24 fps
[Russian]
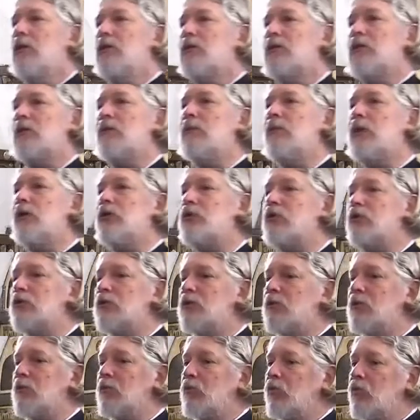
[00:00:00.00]

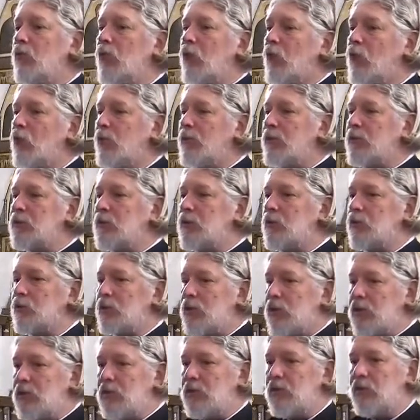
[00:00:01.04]
стремящиеся Богу
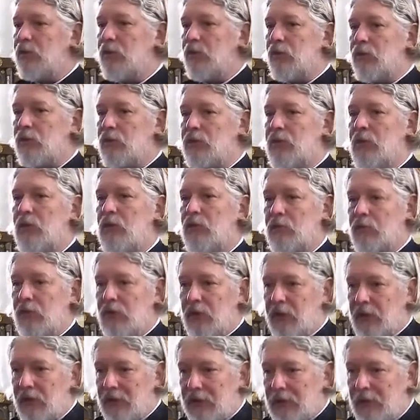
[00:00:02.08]
послужить, получают
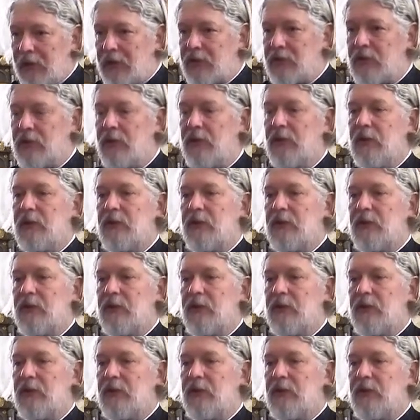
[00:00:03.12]
благодать,